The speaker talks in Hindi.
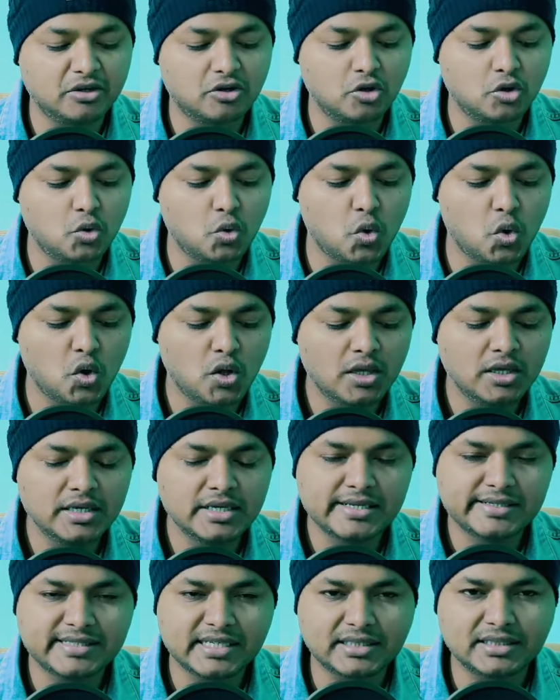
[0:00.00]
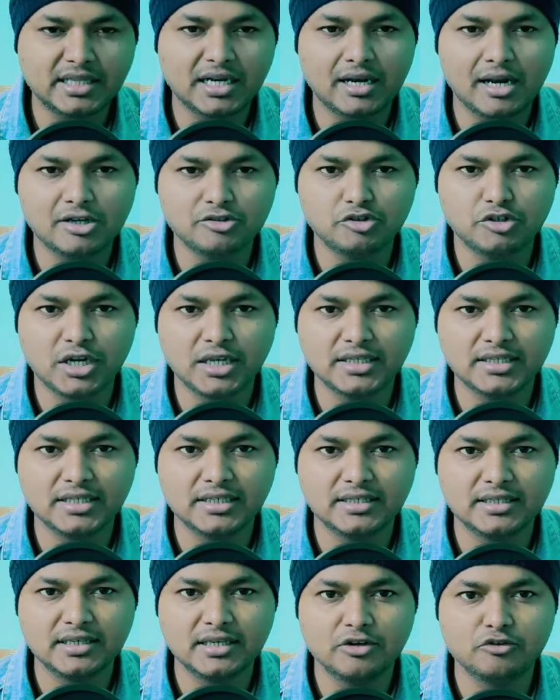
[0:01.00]
करोड़ सत्तर लाख जो
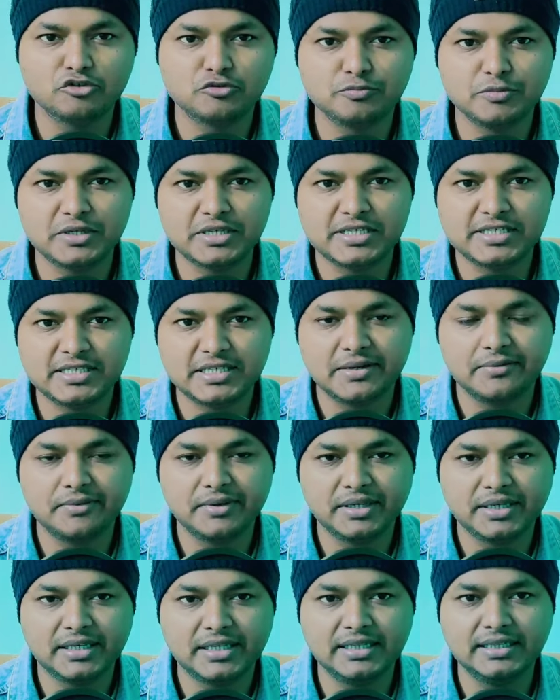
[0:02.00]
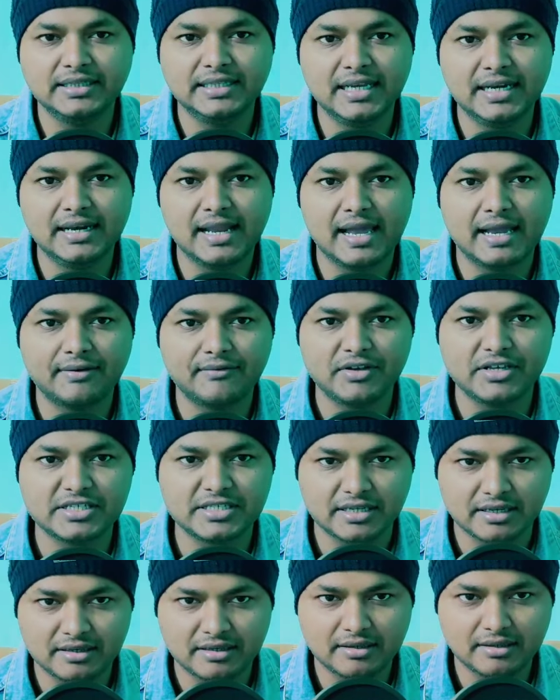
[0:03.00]
डंकी किए उसमें सिर्फ हिंदी
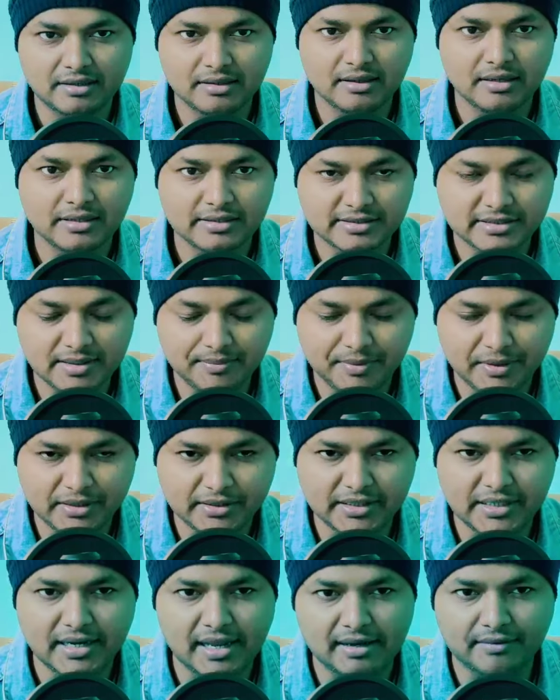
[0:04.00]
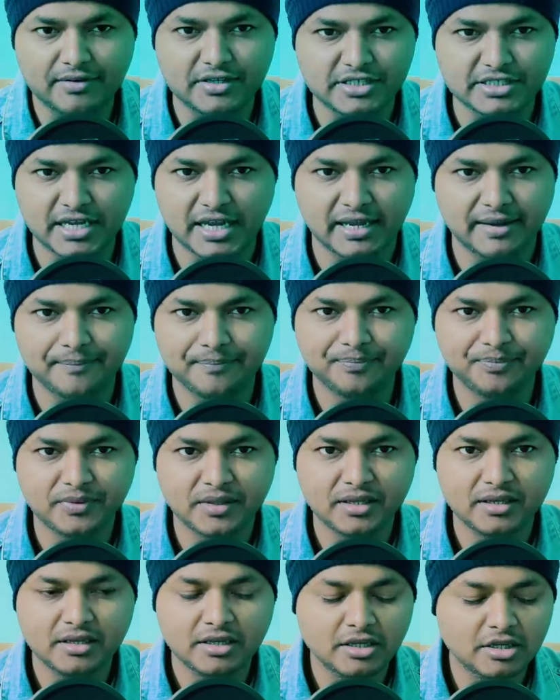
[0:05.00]
लैंग्वेज सिर्फ हिंदी लैंग्वेज का है
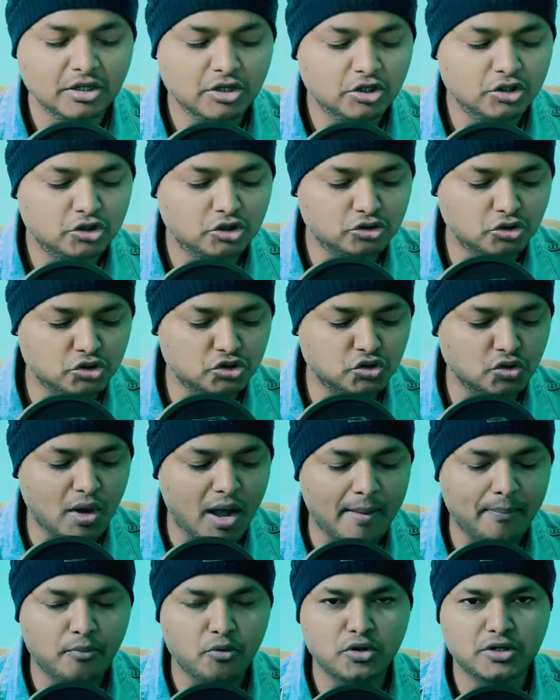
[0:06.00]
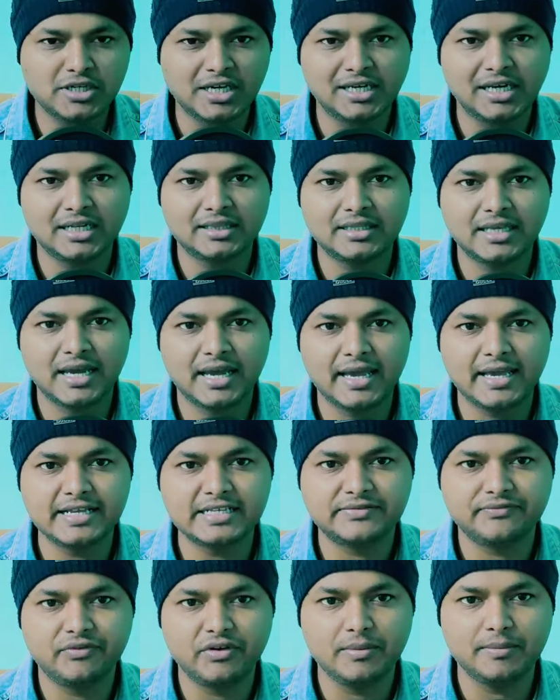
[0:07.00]
तो दोस्तों आपको क्या लगता है
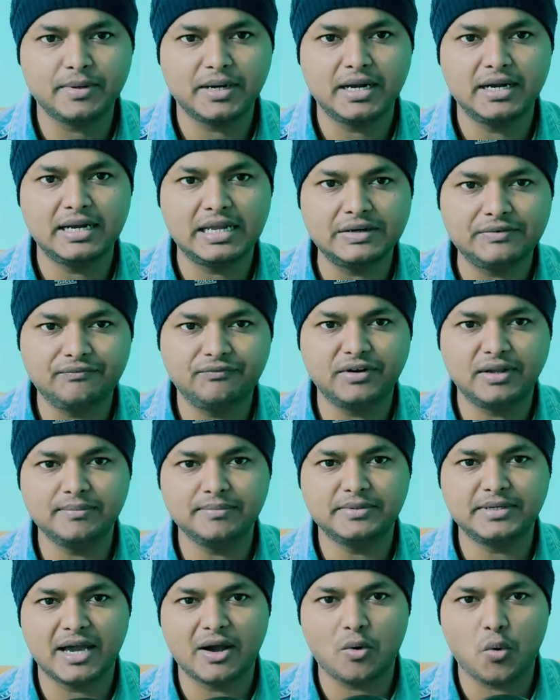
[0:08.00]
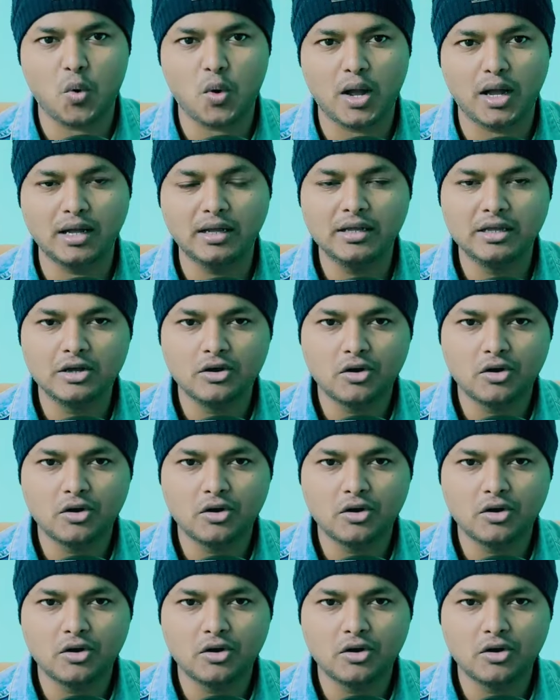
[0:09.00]
इस फिल्म का लाइफ टाइम क्या होगा